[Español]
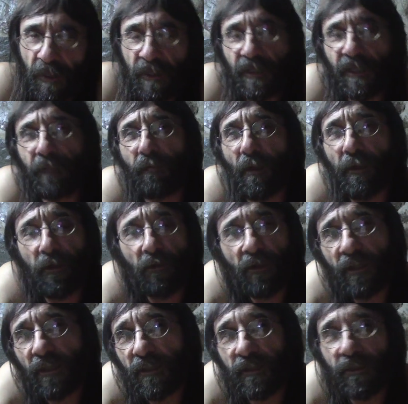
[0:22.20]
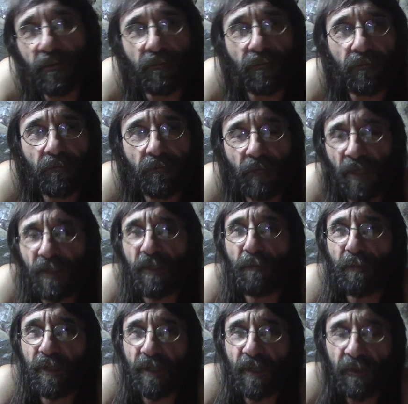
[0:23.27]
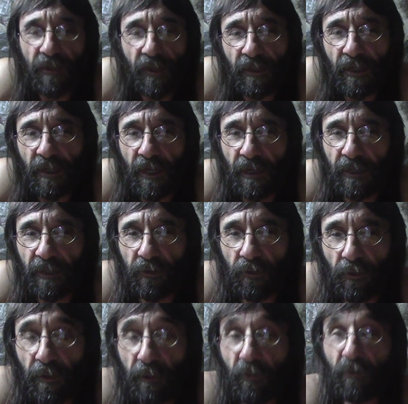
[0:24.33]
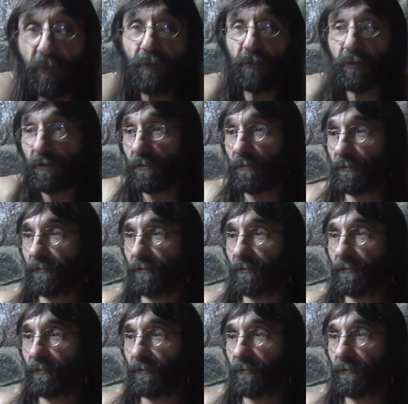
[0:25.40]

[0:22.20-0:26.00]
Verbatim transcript: Situaciones que se presentan en las que nos vemos